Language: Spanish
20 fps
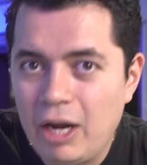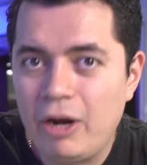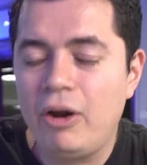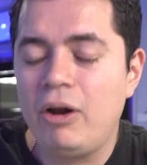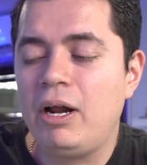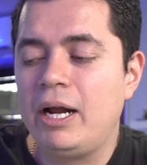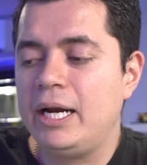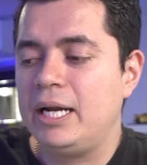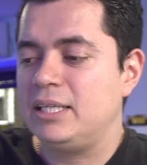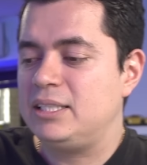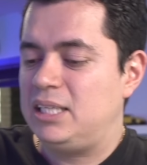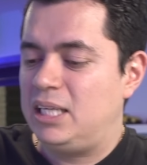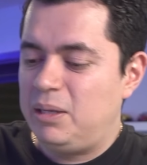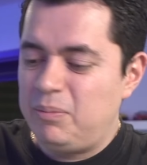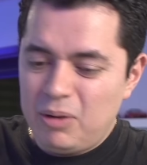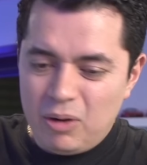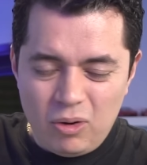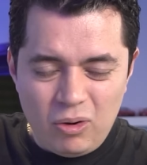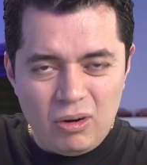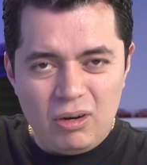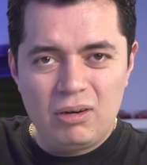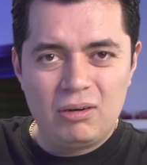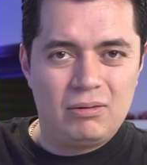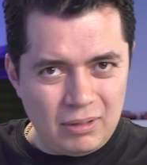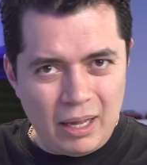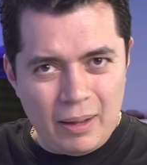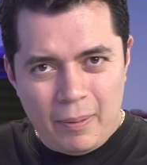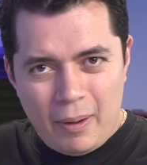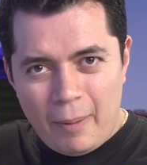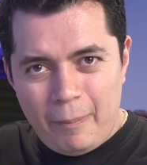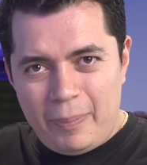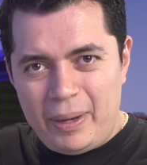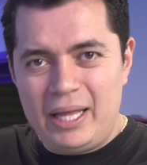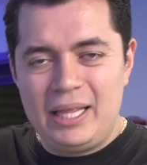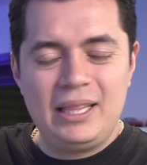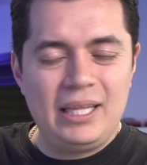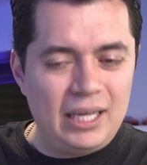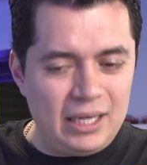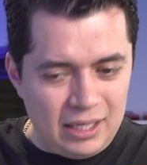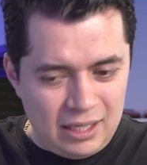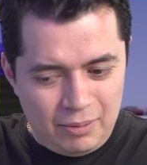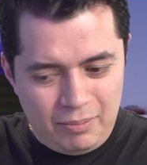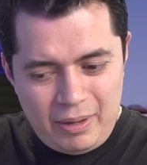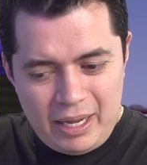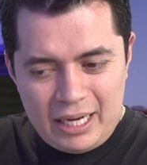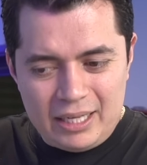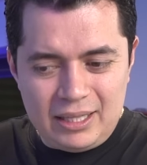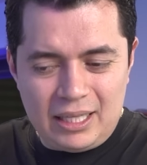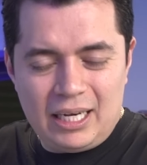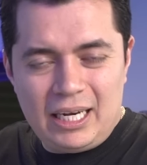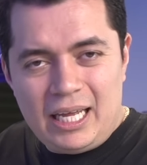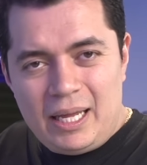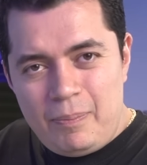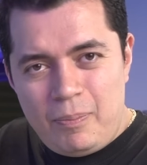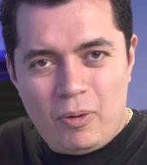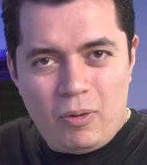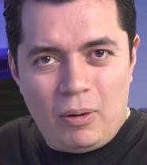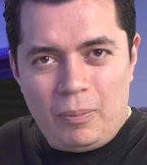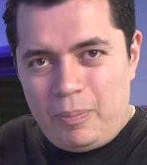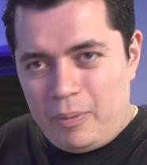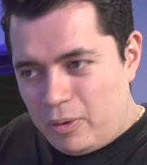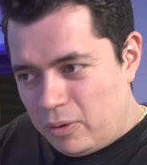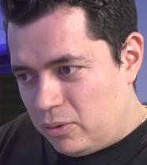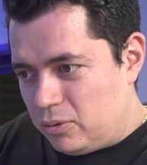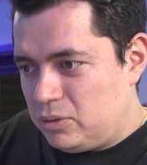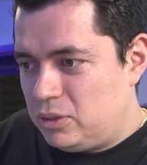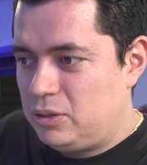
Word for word: Ah, no lo hagan así, mejor eh, aprendan, inviertan ahí poco a poco,